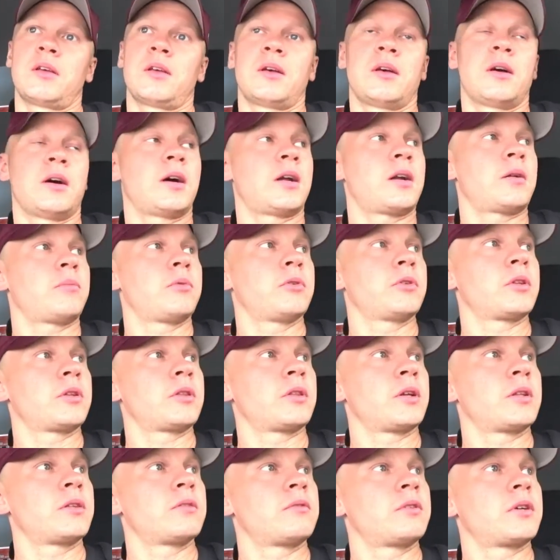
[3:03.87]
а работать
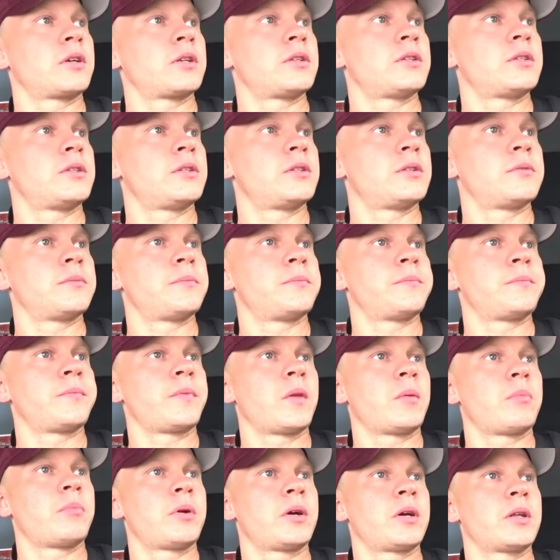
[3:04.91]
надо выходить.
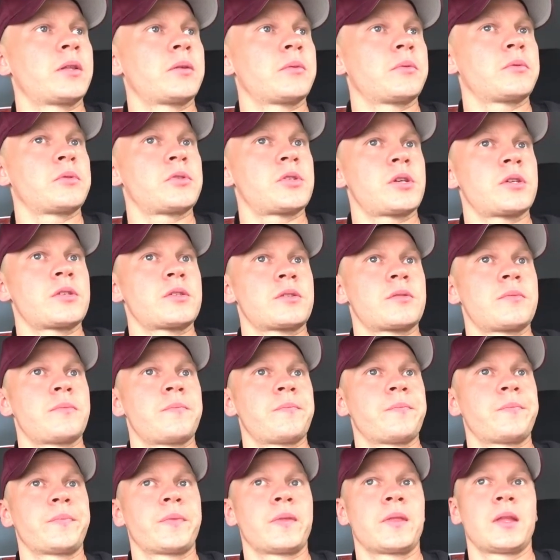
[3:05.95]
И поэтому сейчас
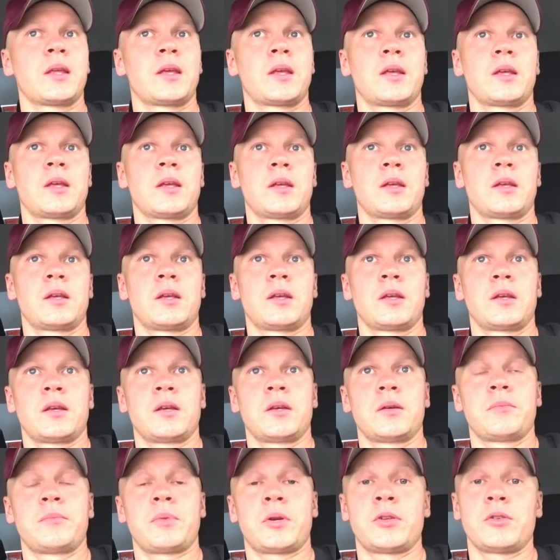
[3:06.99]

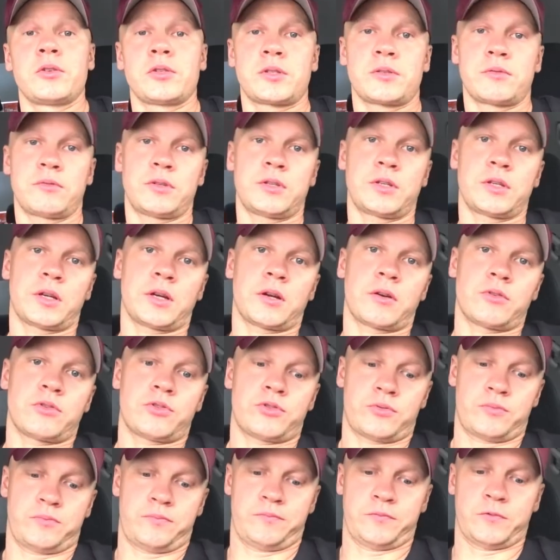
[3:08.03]
придется выйти,
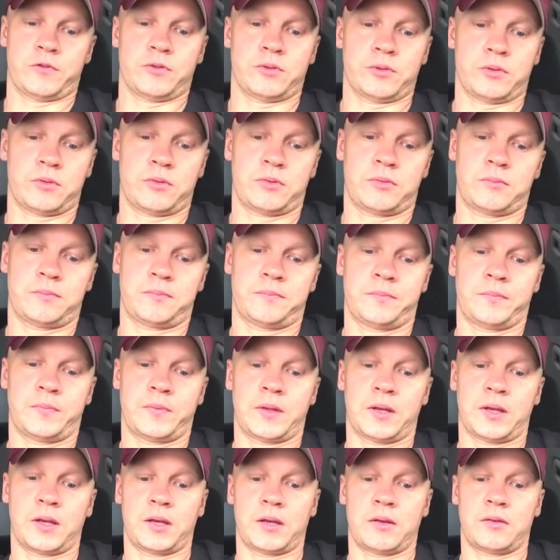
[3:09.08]
короче. Вот
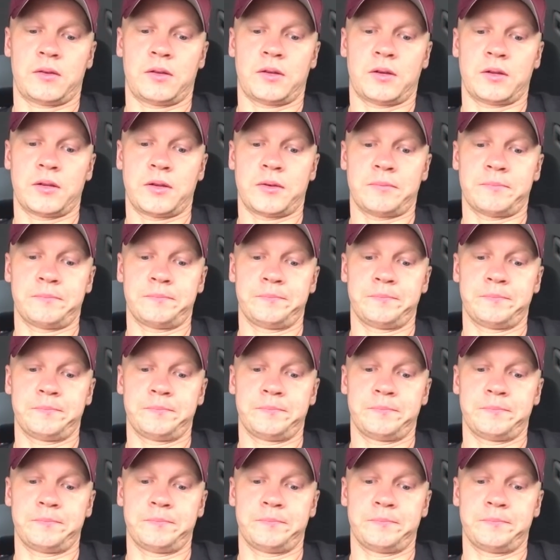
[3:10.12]
такая херня.